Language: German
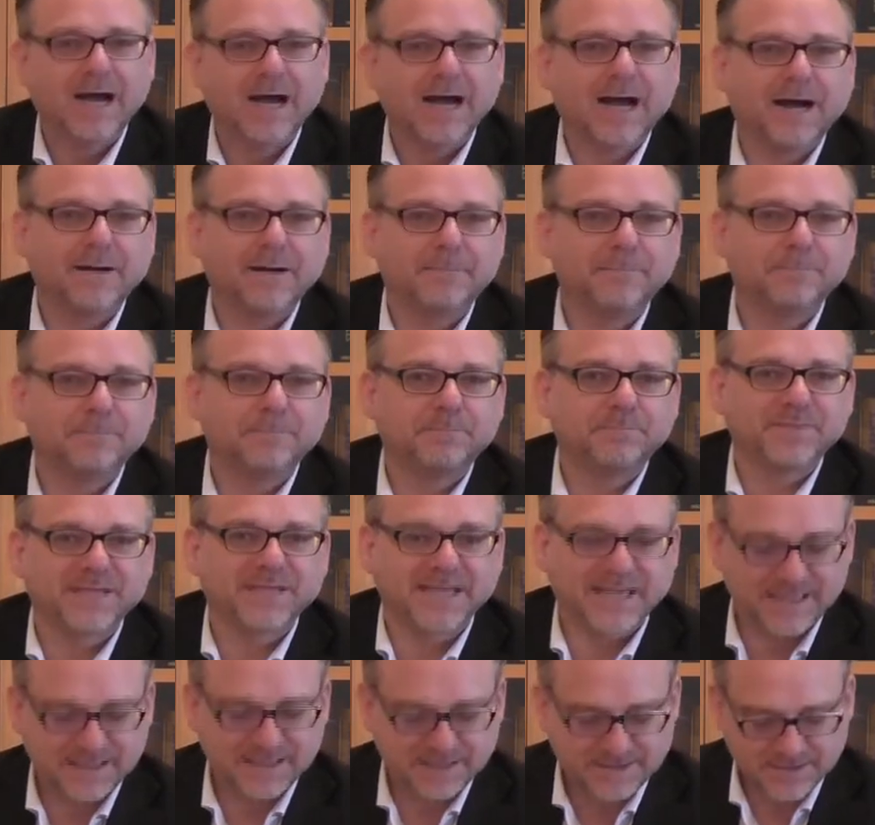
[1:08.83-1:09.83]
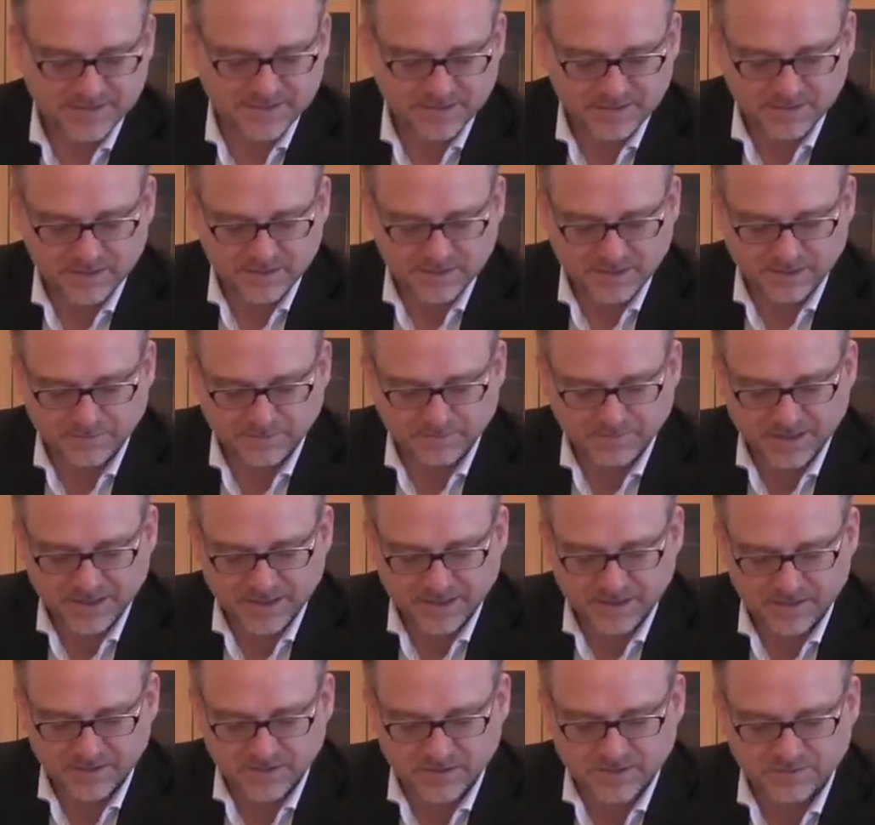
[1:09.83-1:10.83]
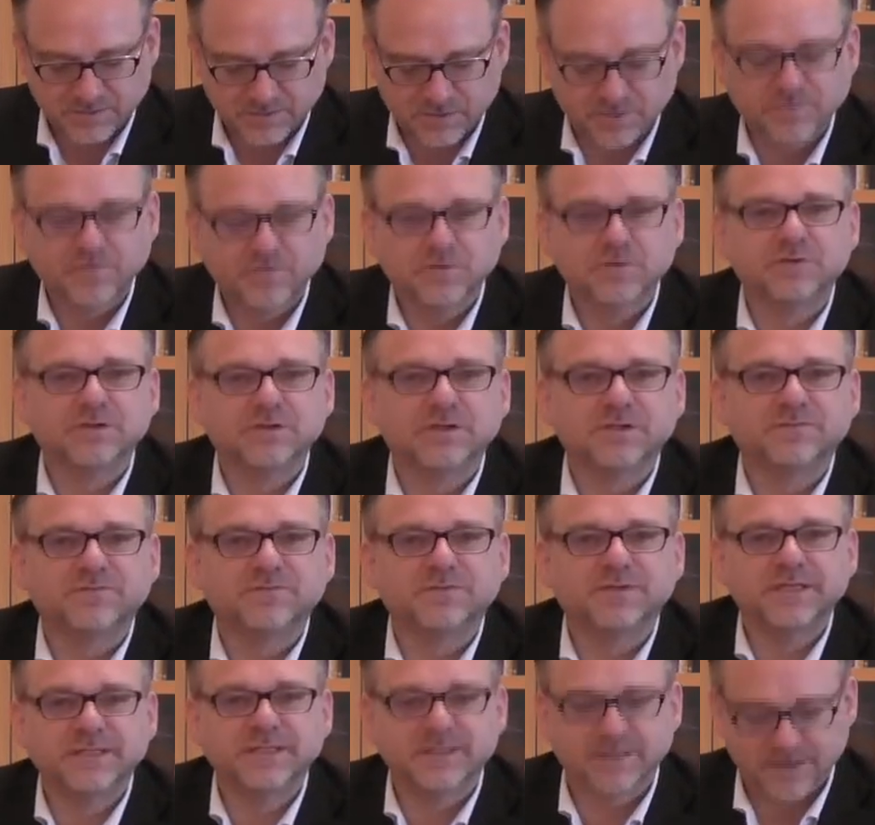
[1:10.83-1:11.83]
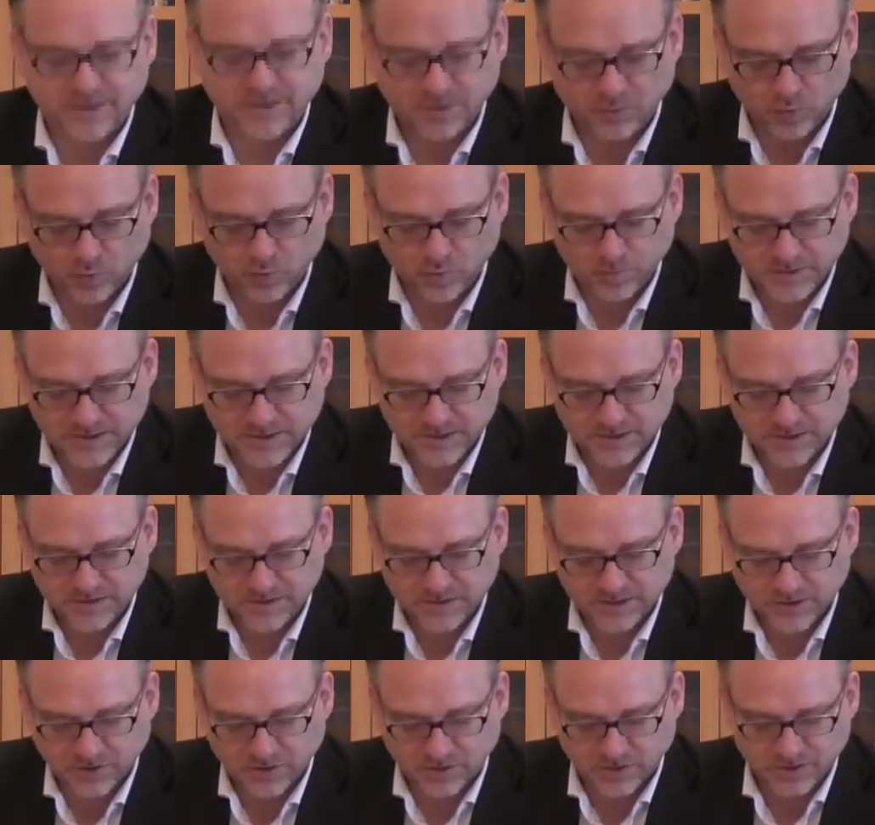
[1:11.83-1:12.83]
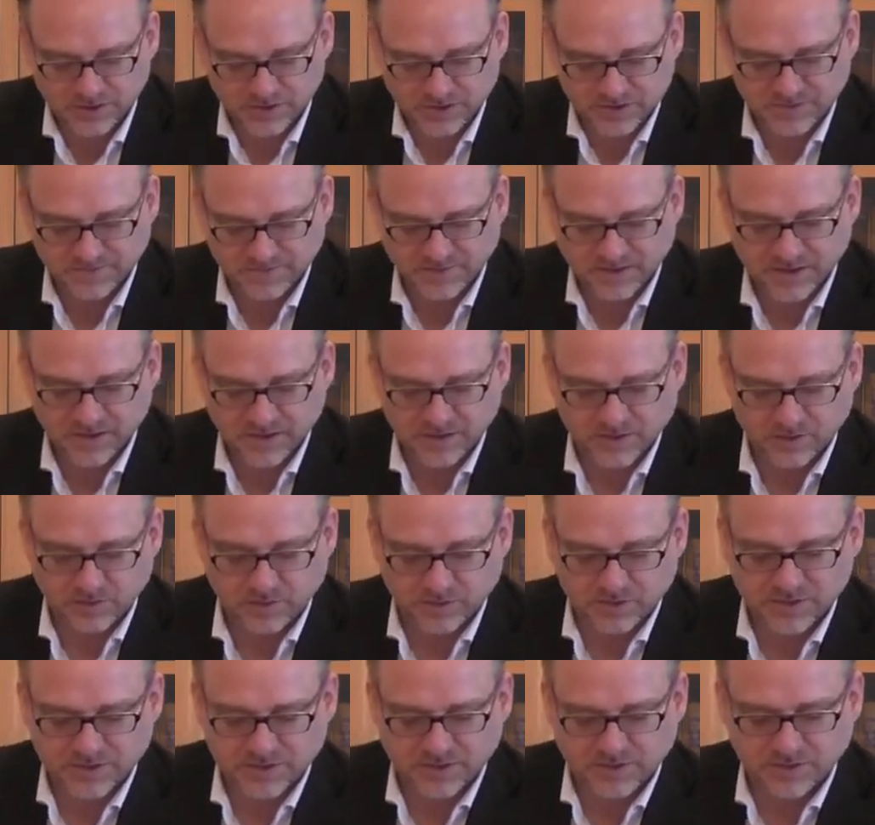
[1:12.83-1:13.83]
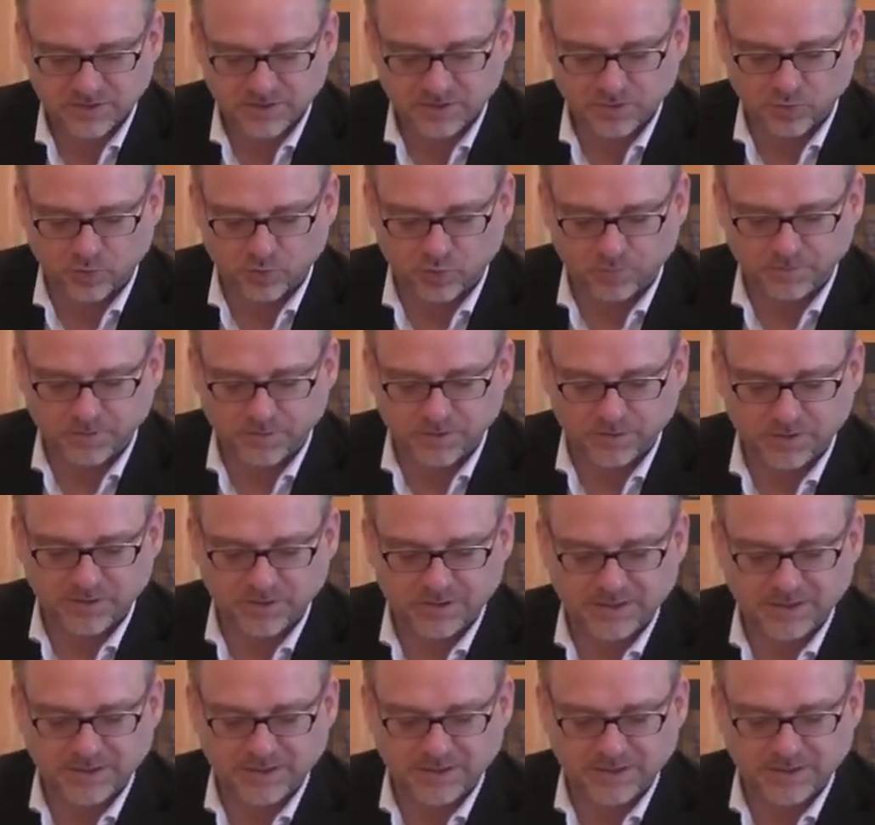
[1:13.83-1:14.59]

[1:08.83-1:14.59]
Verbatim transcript: Am 13. April 1204 eroberten die Kreuzfahrer Konstantinopel.